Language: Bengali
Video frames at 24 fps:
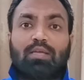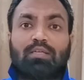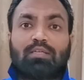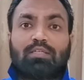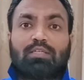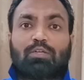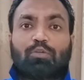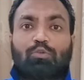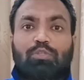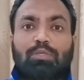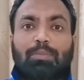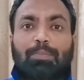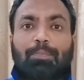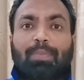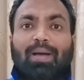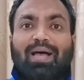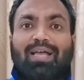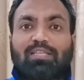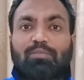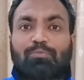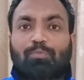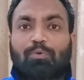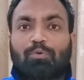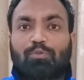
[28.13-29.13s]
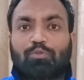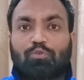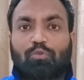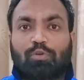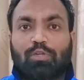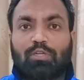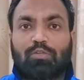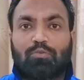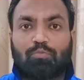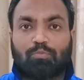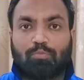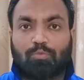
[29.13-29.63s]
সেটা হচ্ছে পাঁচ
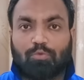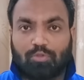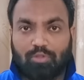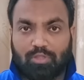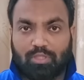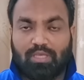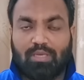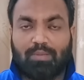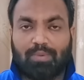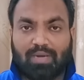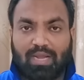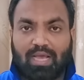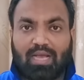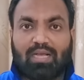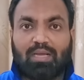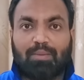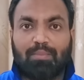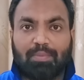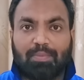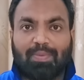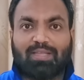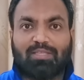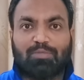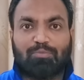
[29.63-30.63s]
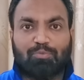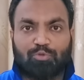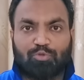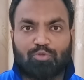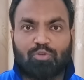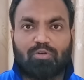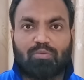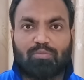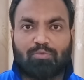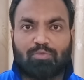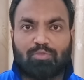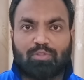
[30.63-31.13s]
বছরের মধ্যে মানে আগামী পাঁচ
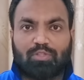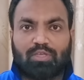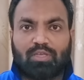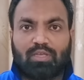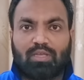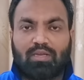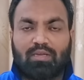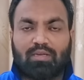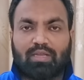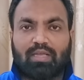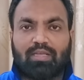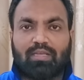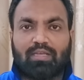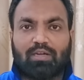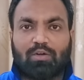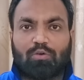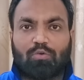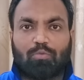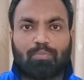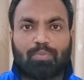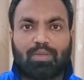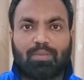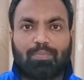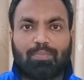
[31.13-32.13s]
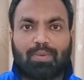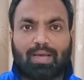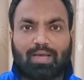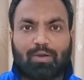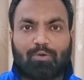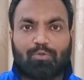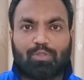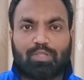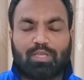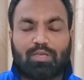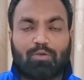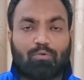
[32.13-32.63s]
বছরের মধ্যে টাইগার রবি
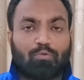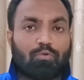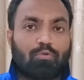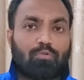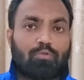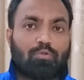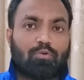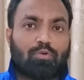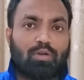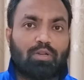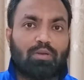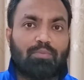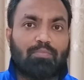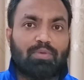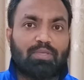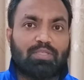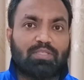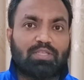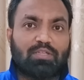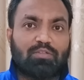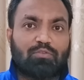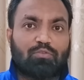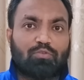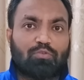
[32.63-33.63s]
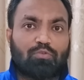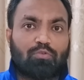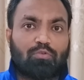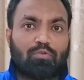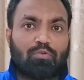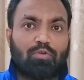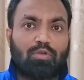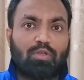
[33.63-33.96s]
ভারতে কোনো ধরনের ভিসার জন্য